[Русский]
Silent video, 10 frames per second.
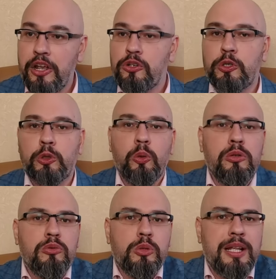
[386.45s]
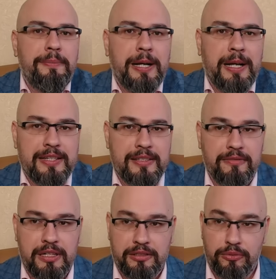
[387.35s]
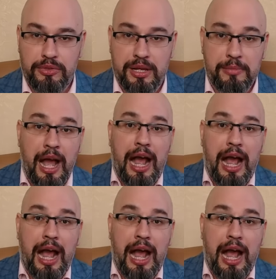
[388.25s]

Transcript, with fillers: что нужно показывать людям.